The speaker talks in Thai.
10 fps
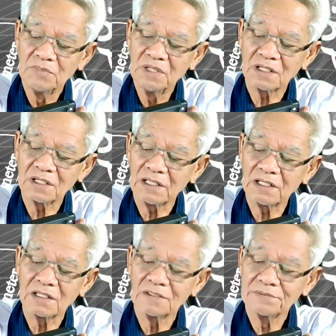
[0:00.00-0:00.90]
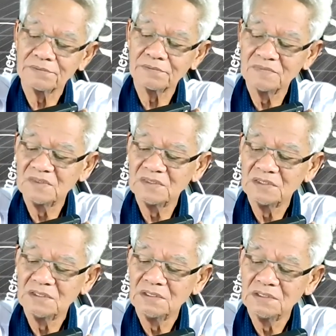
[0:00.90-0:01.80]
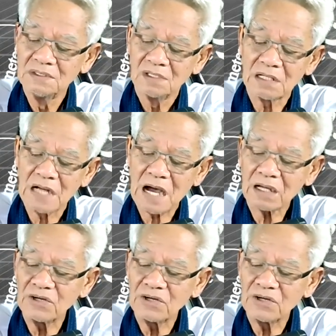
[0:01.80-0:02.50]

มืดนั่นเอง dark